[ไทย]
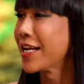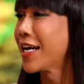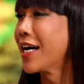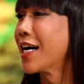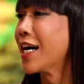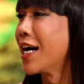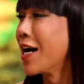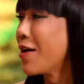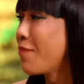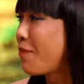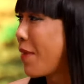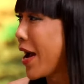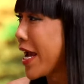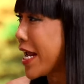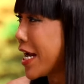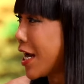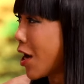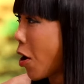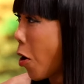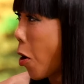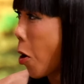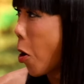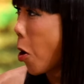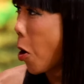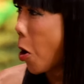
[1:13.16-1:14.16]
นเคยไป
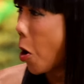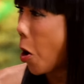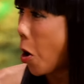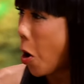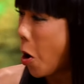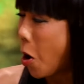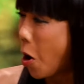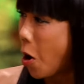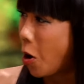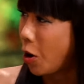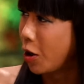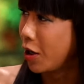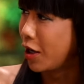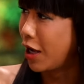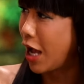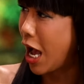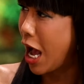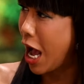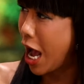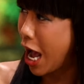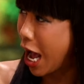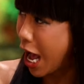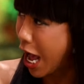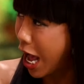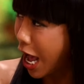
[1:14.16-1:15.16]
ลง
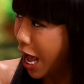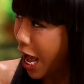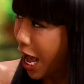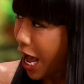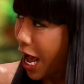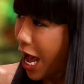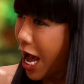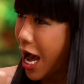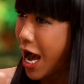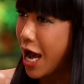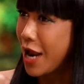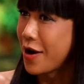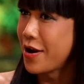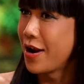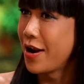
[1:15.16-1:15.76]
ไป